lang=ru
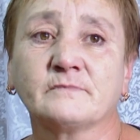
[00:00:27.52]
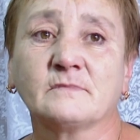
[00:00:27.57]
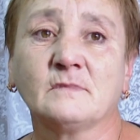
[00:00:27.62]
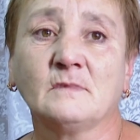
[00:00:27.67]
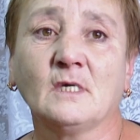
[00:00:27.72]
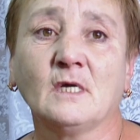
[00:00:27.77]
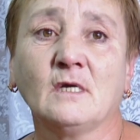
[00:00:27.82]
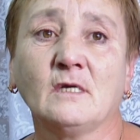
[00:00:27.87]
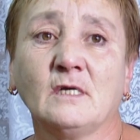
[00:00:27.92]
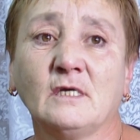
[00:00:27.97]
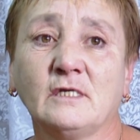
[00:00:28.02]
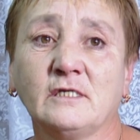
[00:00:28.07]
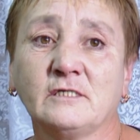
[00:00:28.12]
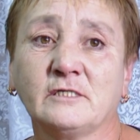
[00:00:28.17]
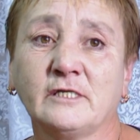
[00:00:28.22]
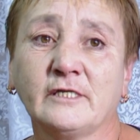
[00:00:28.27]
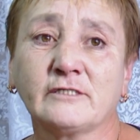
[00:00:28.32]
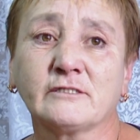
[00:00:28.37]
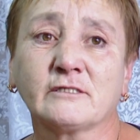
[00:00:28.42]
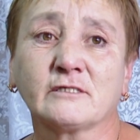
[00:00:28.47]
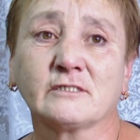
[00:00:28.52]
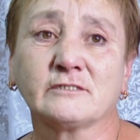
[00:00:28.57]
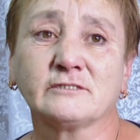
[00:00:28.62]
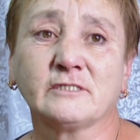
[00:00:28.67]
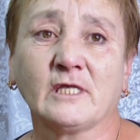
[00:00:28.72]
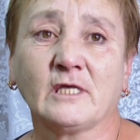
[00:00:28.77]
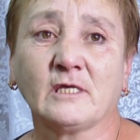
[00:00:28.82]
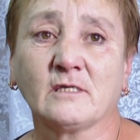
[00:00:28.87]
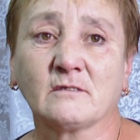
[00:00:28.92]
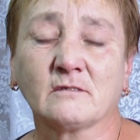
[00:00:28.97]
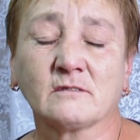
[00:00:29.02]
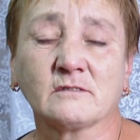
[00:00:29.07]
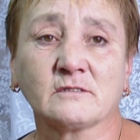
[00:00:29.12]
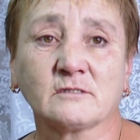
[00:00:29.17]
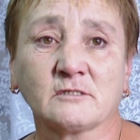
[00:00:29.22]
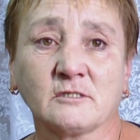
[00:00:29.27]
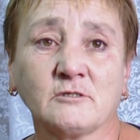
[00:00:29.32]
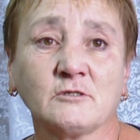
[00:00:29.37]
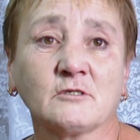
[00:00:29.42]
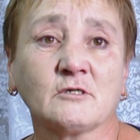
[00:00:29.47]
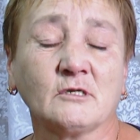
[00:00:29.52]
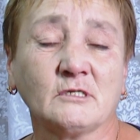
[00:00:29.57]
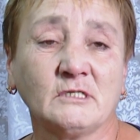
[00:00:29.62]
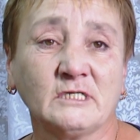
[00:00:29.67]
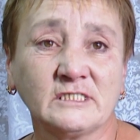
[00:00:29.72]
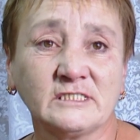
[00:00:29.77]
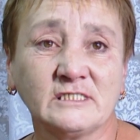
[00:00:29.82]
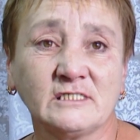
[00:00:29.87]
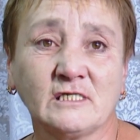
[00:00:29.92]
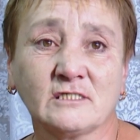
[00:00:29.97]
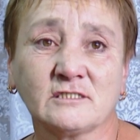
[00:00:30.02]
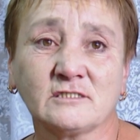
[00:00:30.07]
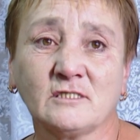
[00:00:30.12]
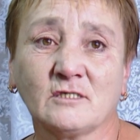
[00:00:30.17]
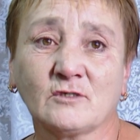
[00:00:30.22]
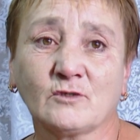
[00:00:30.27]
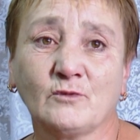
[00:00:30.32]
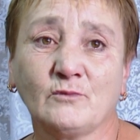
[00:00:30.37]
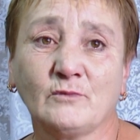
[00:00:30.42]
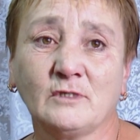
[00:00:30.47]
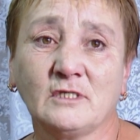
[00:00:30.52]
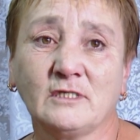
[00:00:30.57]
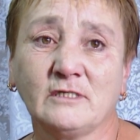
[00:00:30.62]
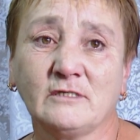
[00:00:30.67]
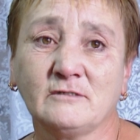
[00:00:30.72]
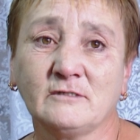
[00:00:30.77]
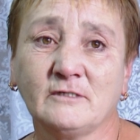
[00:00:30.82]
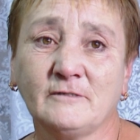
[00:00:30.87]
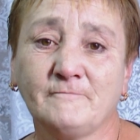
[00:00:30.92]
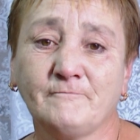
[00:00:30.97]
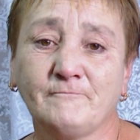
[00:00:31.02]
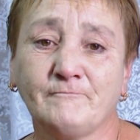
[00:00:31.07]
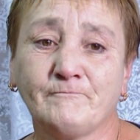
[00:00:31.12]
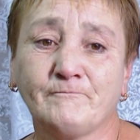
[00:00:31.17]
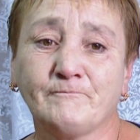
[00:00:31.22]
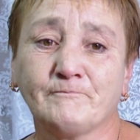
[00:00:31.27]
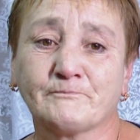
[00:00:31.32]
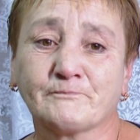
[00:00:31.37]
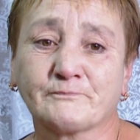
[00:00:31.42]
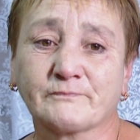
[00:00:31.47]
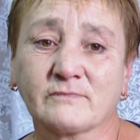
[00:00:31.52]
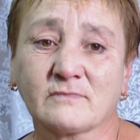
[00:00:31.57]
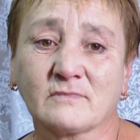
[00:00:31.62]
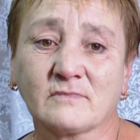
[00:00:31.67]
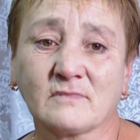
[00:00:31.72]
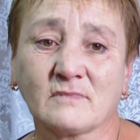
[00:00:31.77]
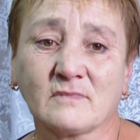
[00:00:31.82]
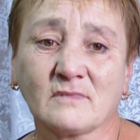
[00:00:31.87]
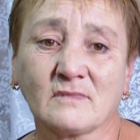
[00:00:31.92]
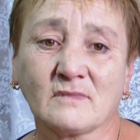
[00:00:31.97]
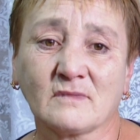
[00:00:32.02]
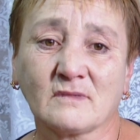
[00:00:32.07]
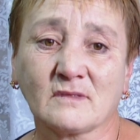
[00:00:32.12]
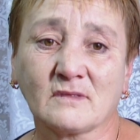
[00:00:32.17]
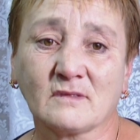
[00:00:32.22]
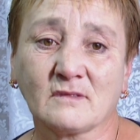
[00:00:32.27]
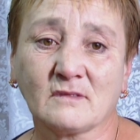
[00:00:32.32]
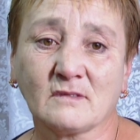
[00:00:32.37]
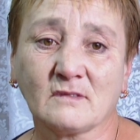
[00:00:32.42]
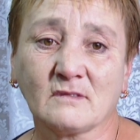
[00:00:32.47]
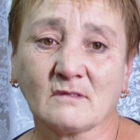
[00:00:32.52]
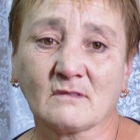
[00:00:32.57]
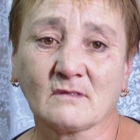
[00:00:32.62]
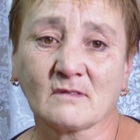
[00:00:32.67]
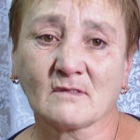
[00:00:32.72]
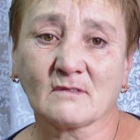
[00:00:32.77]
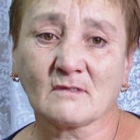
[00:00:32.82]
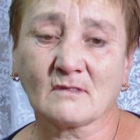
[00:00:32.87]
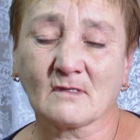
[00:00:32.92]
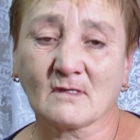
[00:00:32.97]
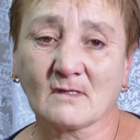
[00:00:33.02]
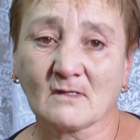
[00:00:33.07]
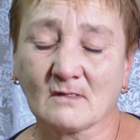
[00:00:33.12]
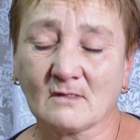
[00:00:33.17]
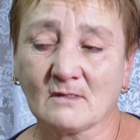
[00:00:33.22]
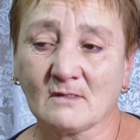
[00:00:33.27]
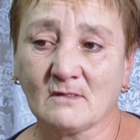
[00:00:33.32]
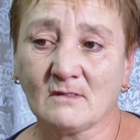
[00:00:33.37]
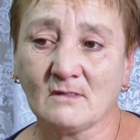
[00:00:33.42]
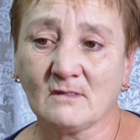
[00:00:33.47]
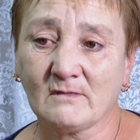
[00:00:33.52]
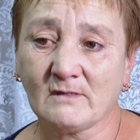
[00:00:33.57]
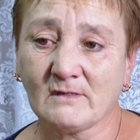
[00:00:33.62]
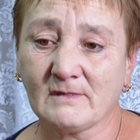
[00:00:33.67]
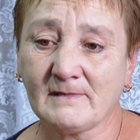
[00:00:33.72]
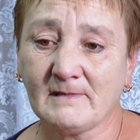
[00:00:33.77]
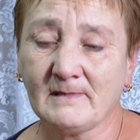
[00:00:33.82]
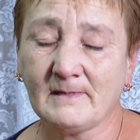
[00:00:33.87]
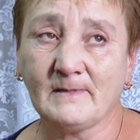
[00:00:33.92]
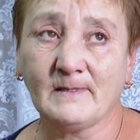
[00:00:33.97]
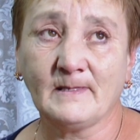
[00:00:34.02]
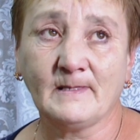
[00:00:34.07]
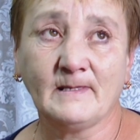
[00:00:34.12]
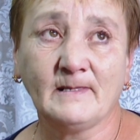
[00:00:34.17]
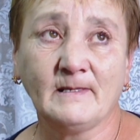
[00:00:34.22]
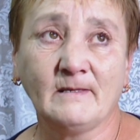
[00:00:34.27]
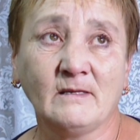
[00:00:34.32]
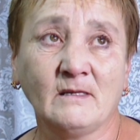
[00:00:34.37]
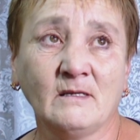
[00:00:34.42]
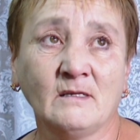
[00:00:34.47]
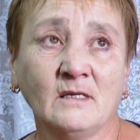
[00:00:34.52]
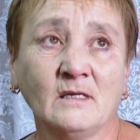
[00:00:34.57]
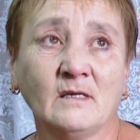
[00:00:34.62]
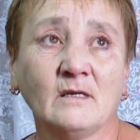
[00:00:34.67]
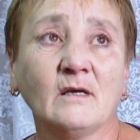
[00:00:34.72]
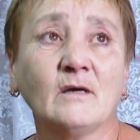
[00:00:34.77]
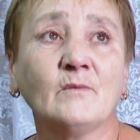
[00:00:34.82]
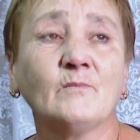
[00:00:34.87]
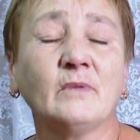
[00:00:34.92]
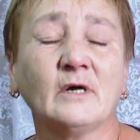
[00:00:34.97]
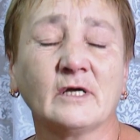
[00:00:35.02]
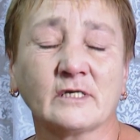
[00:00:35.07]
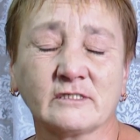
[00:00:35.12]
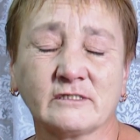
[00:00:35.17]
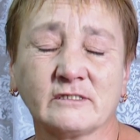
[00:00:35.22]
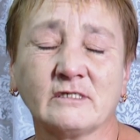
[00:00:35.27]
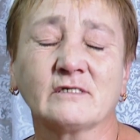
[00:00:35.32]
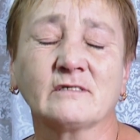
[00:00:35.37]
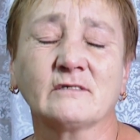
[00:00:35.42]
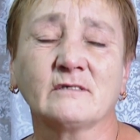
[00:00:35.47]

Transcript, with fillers: Ирик похоронен на кладбище героев. Я ездила и на похороны, посчастливилось ездить и через